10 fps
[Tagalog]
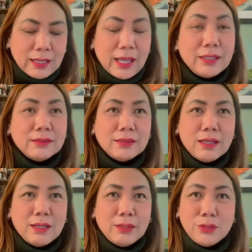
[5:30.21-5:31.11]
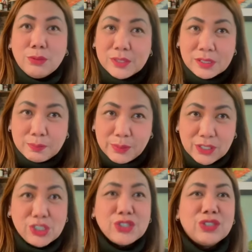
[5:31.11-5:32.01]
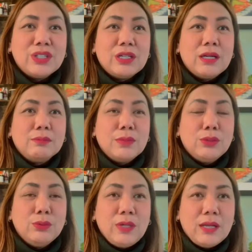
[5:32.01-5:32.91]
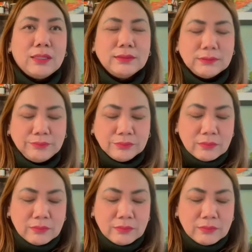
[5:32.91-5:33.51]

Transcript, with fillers: kahit uh, ah, US petitioner ang magulang